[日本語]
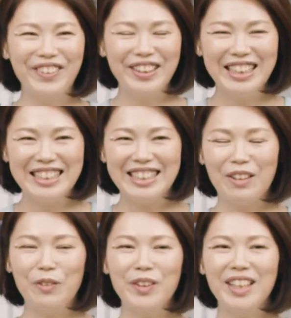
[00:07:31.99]

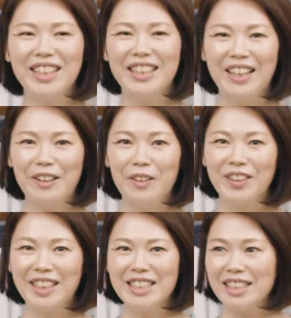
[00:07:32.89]
オンエア、オンエアで、
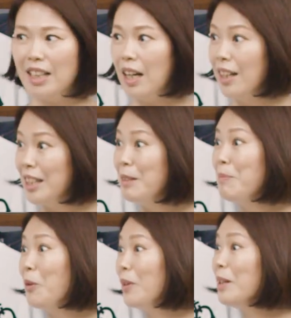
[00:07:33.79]
私が、
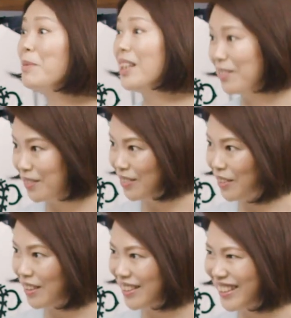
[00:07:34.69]
陰謀はダメなのダメか
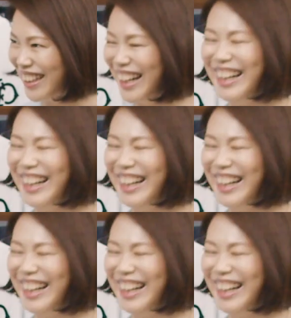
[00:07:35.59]
もしれない。